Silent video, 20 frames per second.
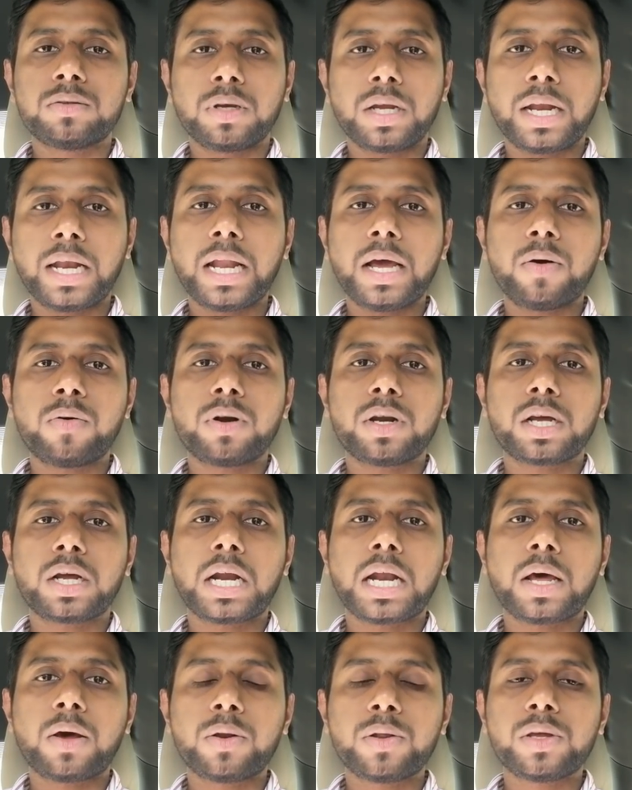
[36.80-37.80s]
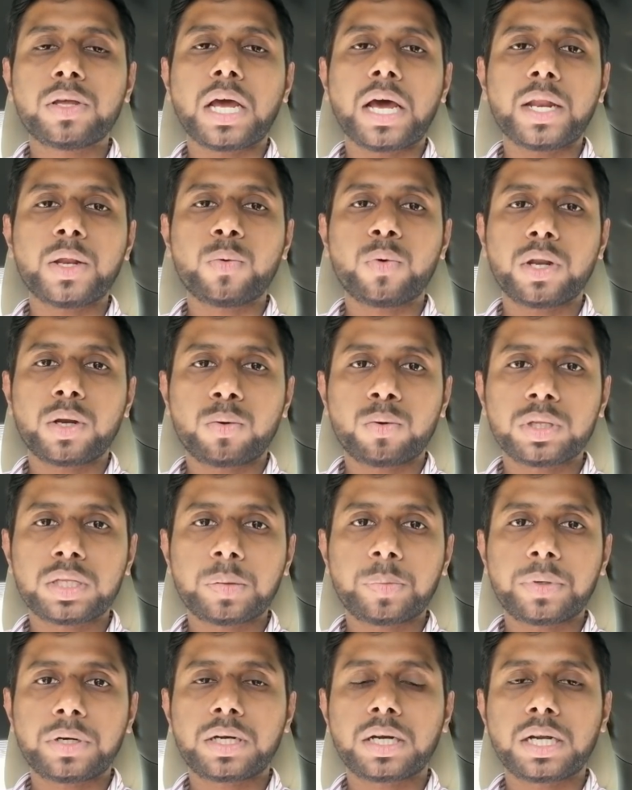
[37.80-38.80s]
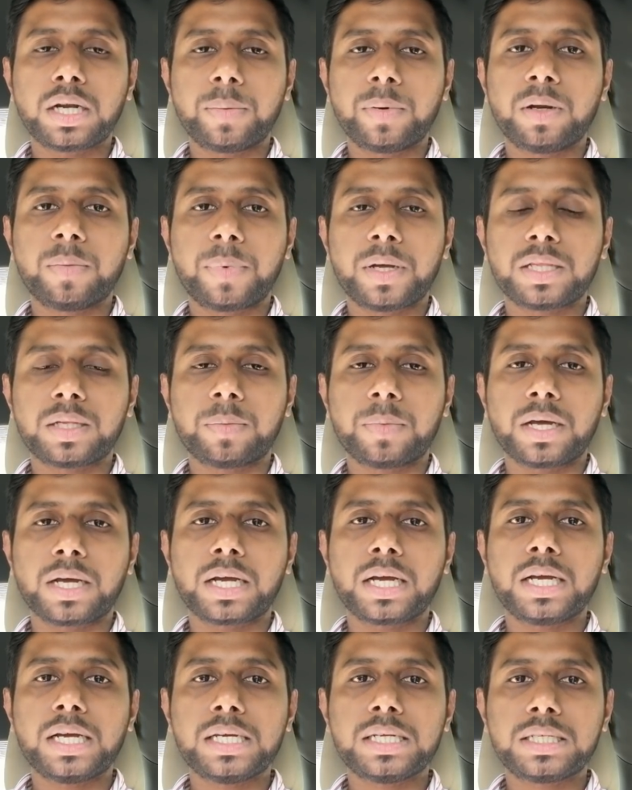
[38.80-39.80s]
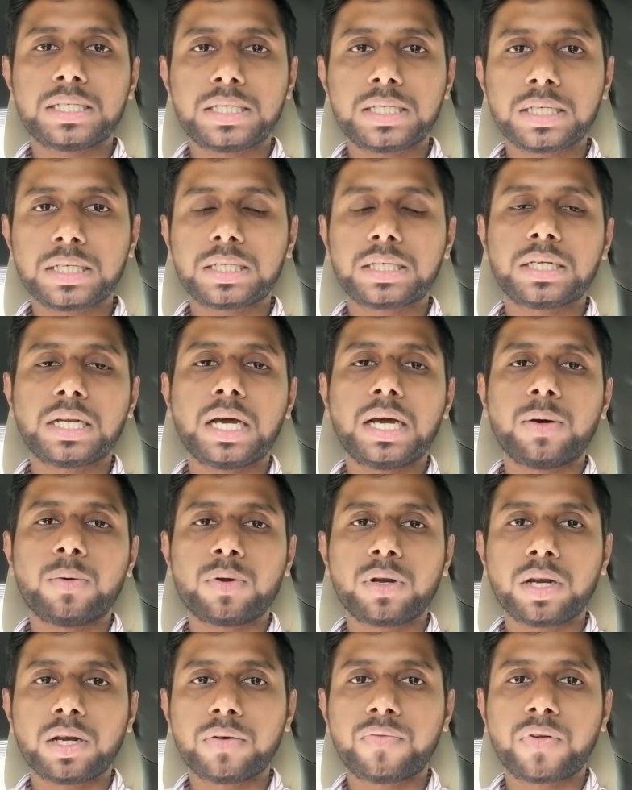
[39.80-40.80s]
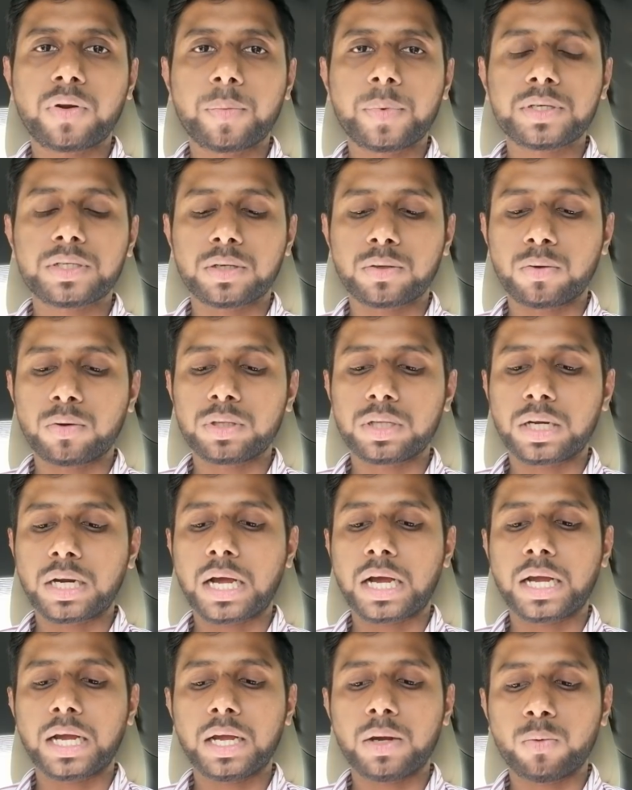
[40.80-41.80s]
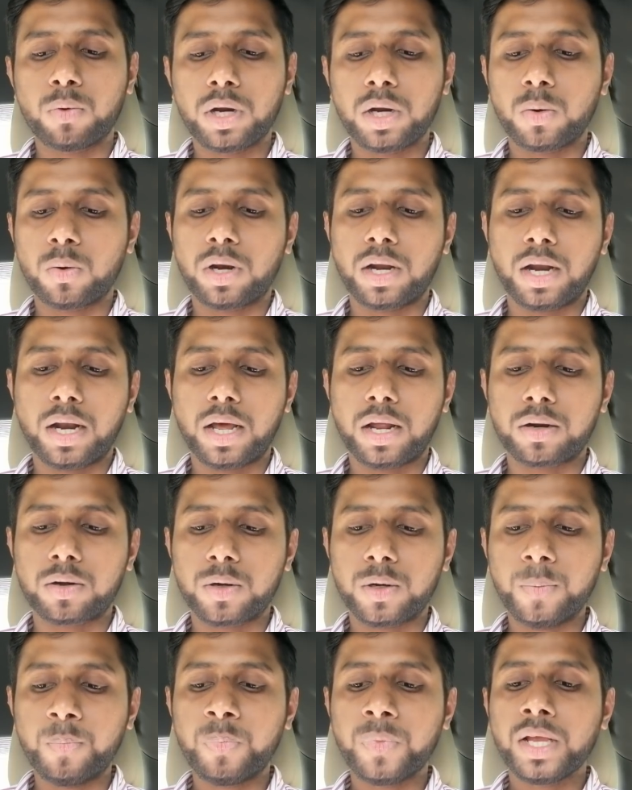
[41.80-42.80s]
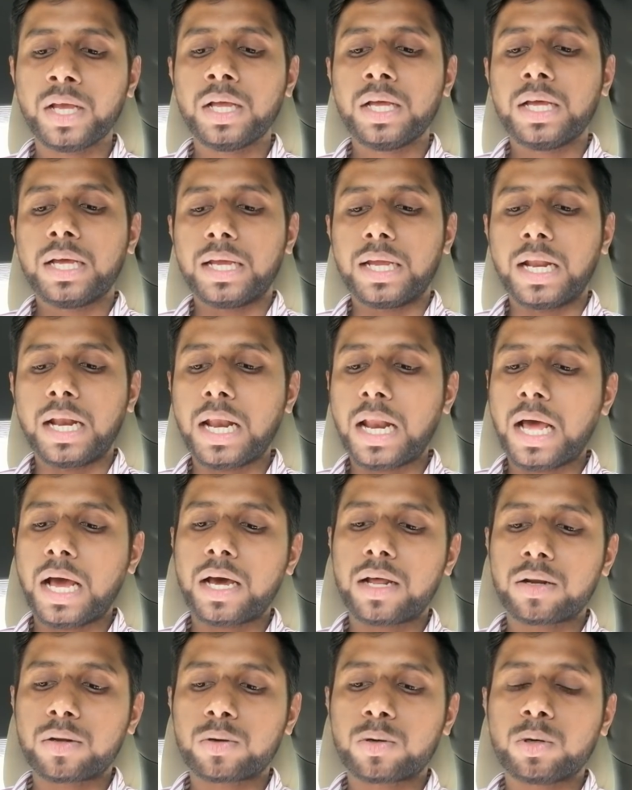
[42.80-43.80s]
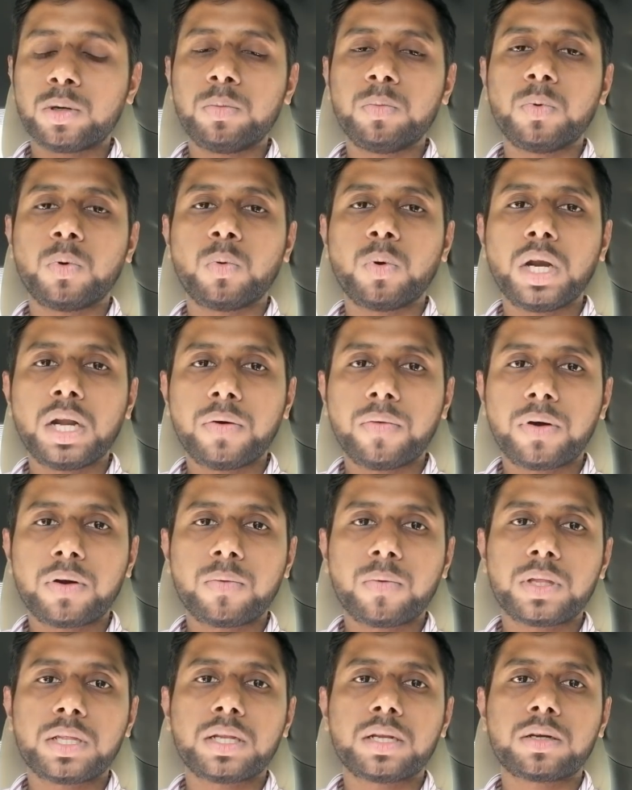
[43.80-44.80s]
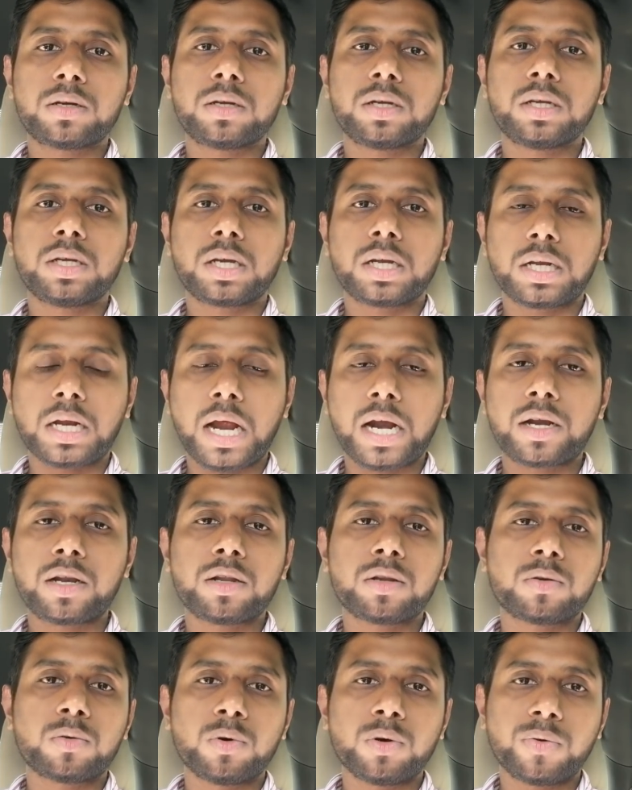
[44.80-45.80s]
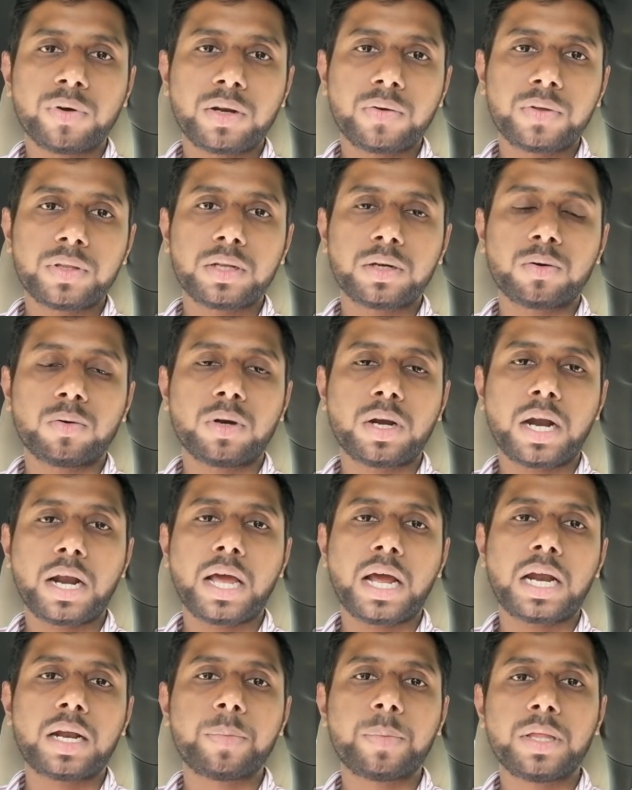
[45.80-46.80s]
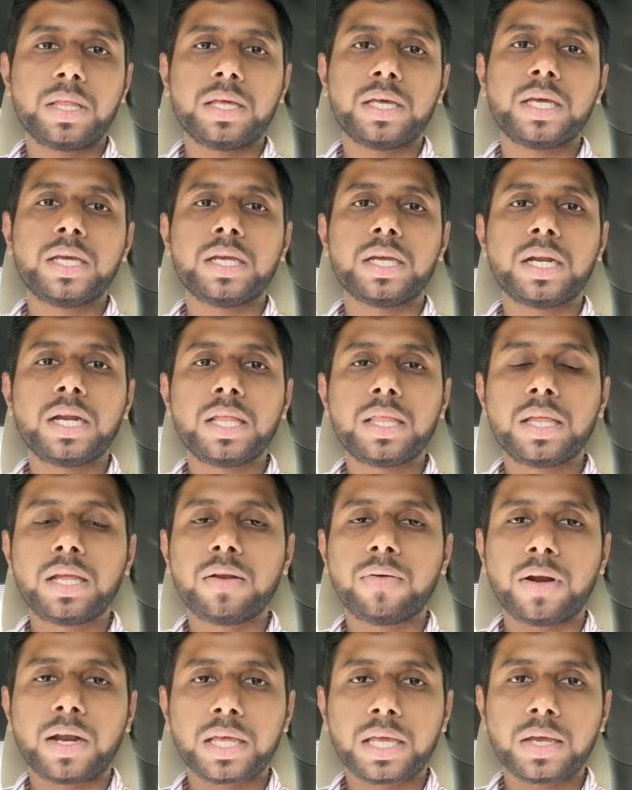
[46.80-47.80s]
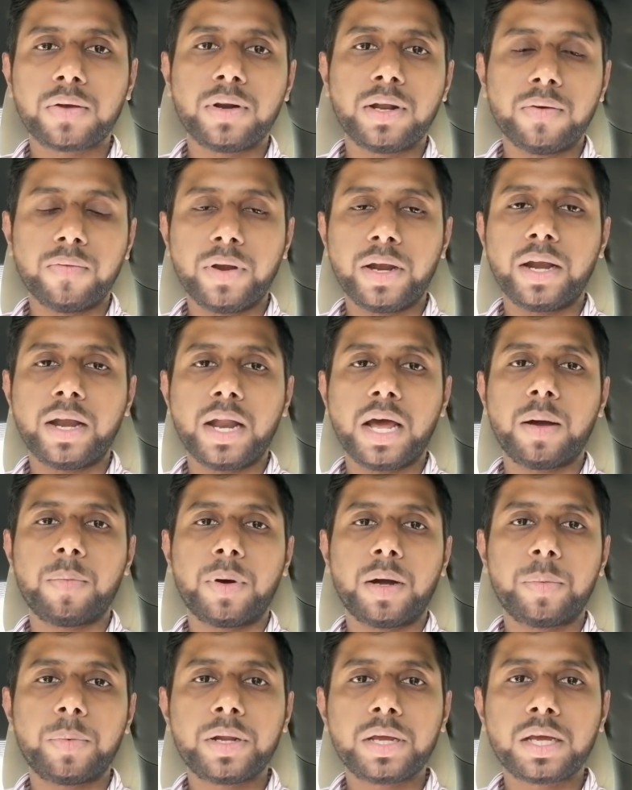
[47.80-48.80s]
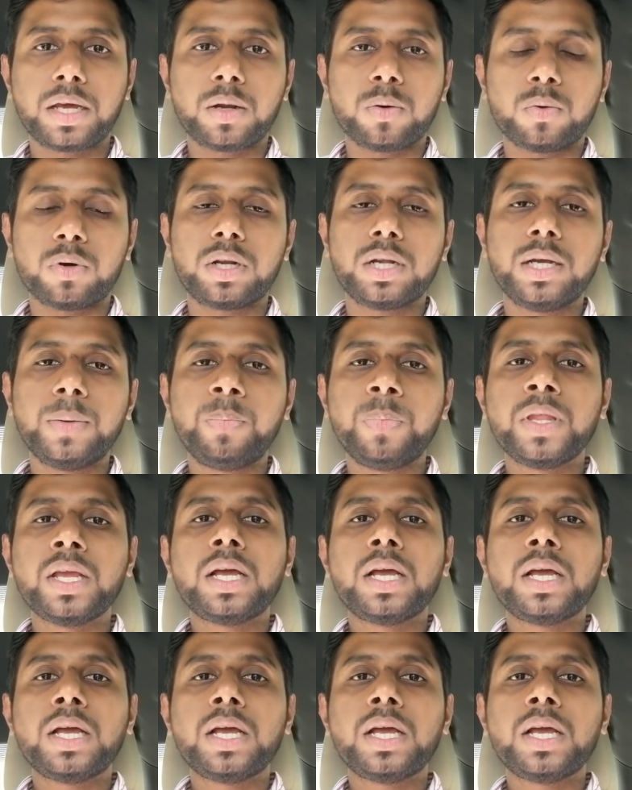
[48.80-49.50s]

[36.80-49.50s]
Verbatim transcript: ஸோ என்ன அவங்களுக்கான அறி அறிவுரை கொடுத்தப்பட்டிருக்கு அப்படின்னு பார்த்தோம்னாக்க ஸ்ட்ரிக்டாக ஒரு இன்ஃபர்மேஷன் கொடுத்துருக்காங்க உள்ளே உள்ள எல்லாருக்கும் எல்லாருக்கும் உள்ளே வருவதற்கு நாட்டிற்குள் வருவதற்குண்டான அனுமதியை எளிதில் வழங்கிவிட வேண்டாம் அப்படிங்கிற ஒரு